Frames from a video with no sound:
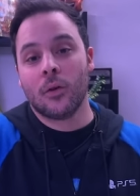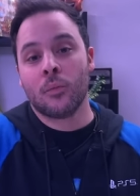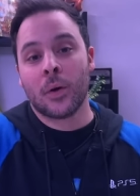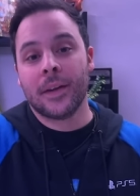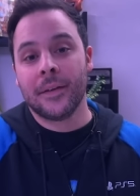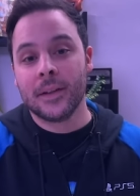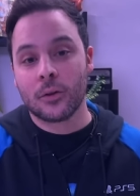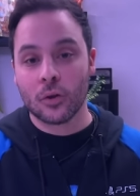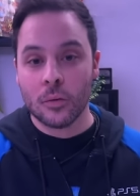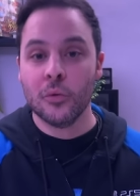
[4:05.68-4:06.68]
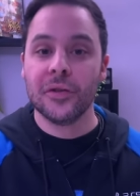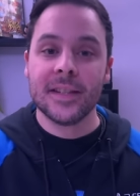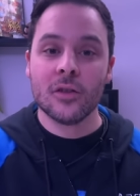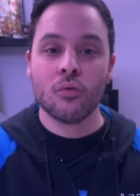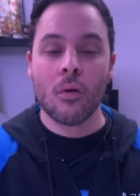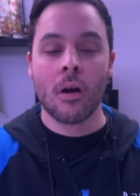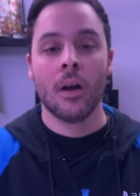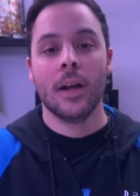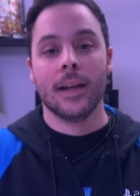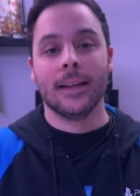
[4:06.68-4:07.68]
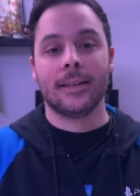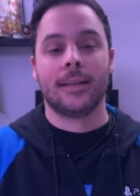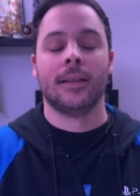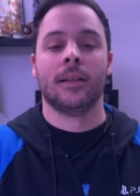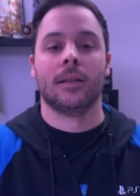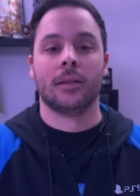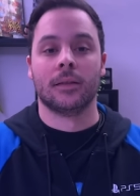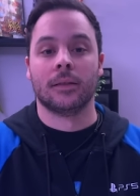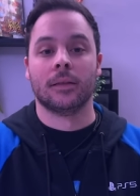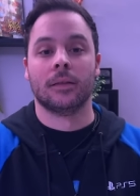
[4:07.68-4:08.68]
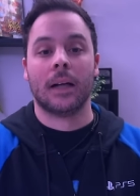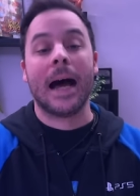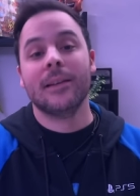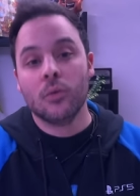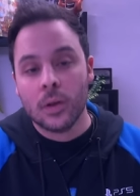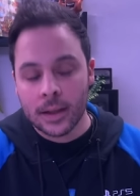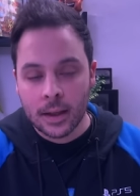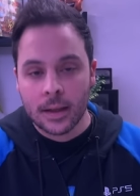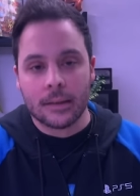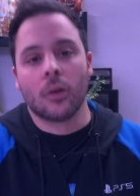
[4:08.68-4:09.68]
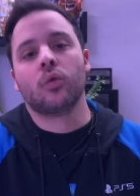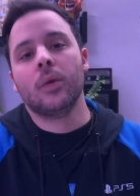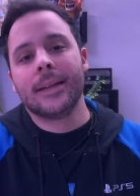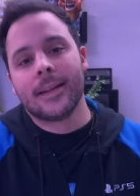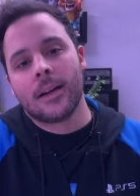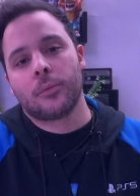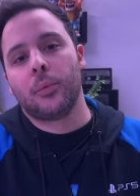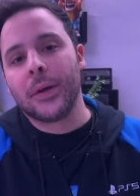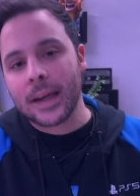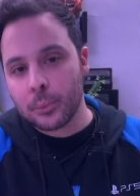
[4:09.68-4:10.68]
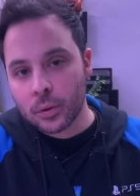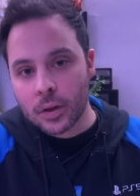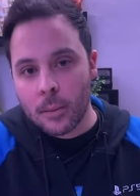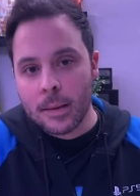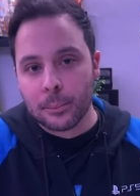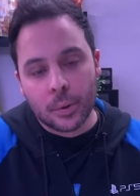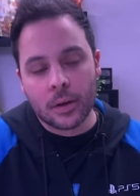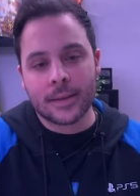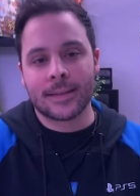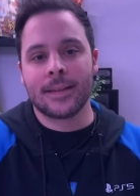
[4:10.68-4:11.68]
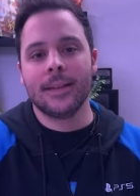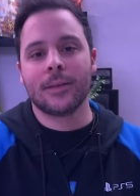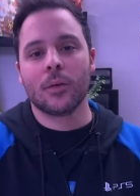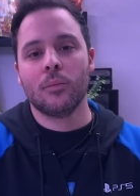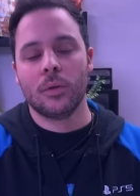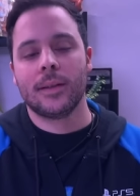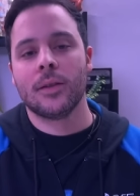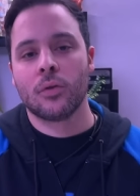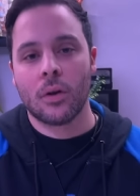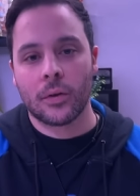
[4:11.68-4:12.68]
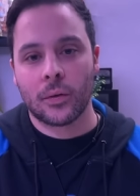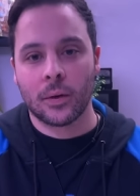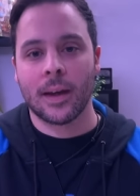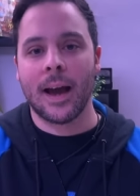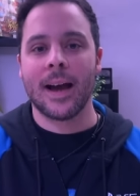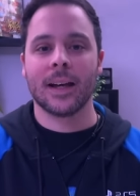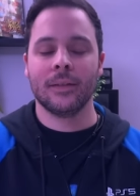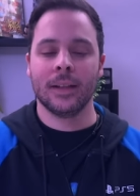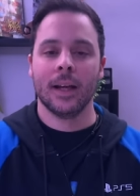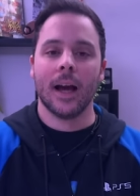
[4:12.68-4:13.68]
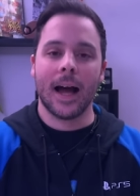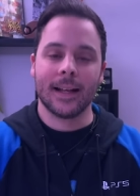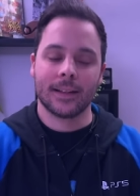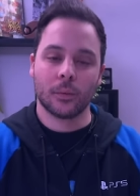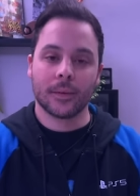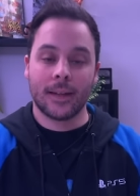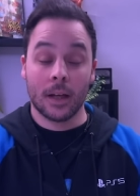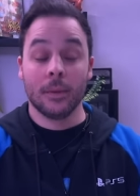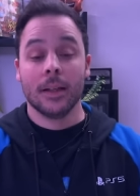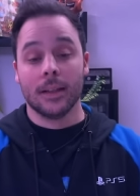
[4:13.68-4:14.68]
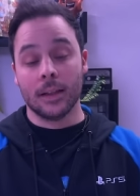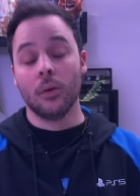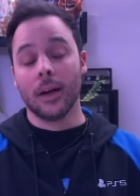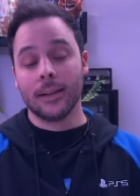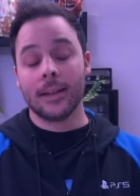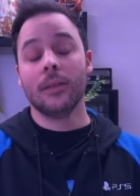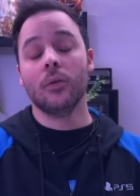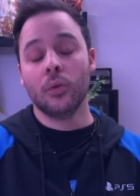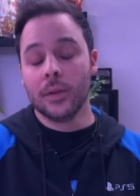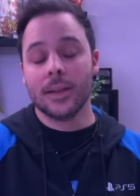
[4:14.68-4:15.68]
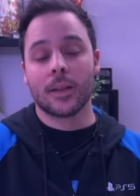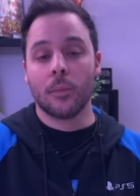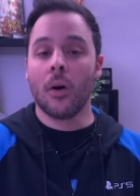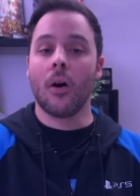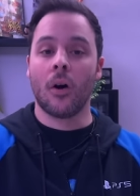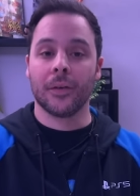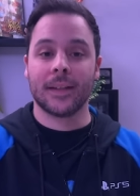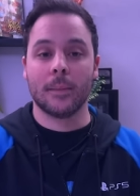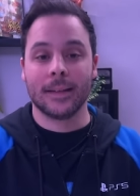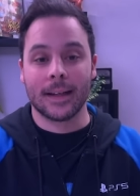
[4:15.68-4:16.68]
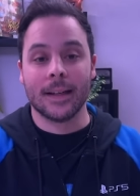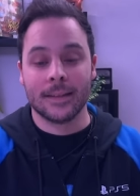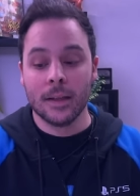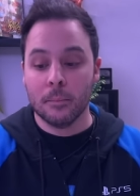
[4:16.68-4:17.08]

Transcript: le mois dernier que le multijoueur était euh, annulé. Dans tous les cas, je peux y répondre quand même, Paul, si ce multijoueur serait arrivé à son terme, il aurait été uniquement en dématérialisé,